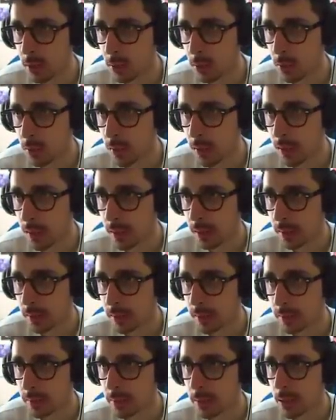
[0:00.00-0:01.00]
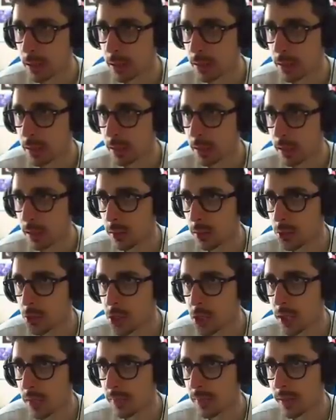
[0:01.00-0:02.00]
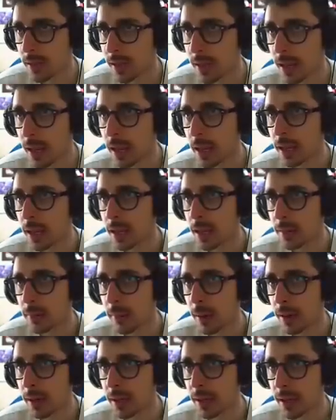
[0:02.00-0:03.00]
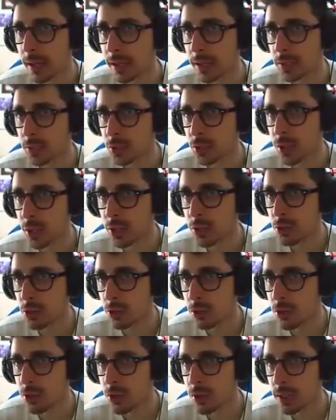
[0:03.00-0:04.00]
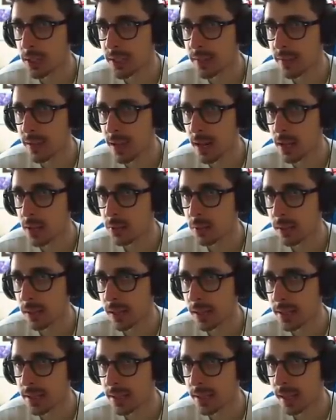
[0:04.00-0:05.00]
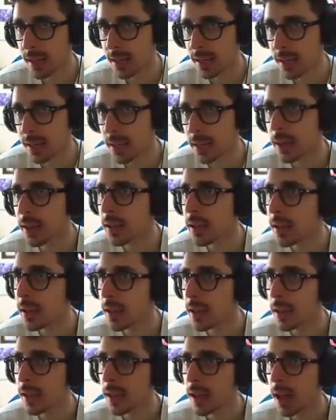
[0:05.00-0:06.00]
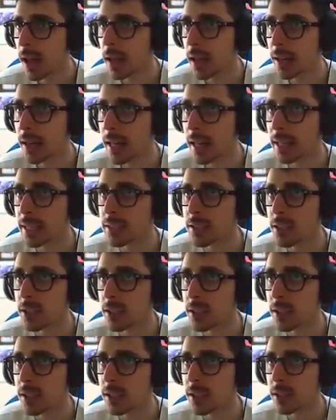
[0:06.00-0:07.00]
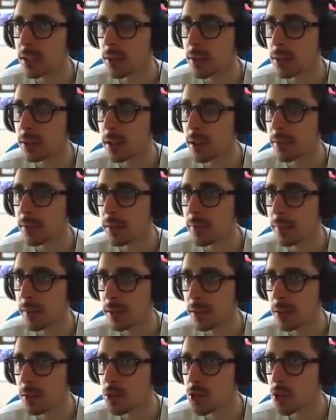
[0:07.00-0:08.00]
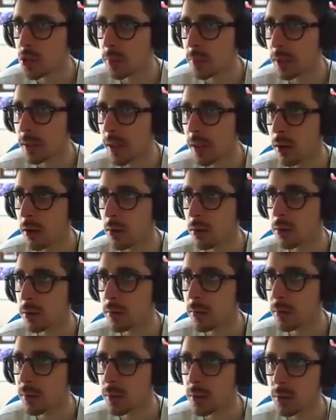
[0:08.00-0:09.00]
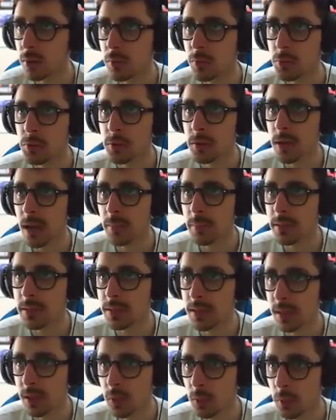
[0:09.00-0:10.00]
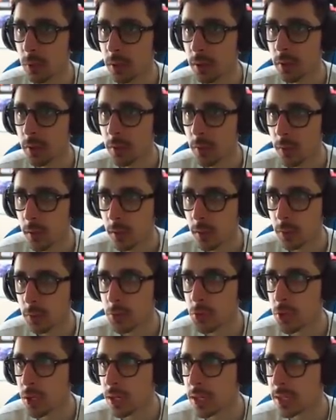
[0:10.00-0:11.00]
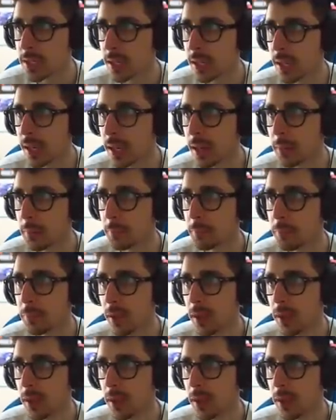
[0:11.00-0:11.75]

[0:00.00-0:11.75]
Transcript: comunque eh, Che non ci deve vedere macchina c'è Giorgina Si vede la sua testa lì Allora ragazzi eh, Ronaldo avrà fatto il giro Perché come oh, ho detto il fisioterapista è qui Non ci resta che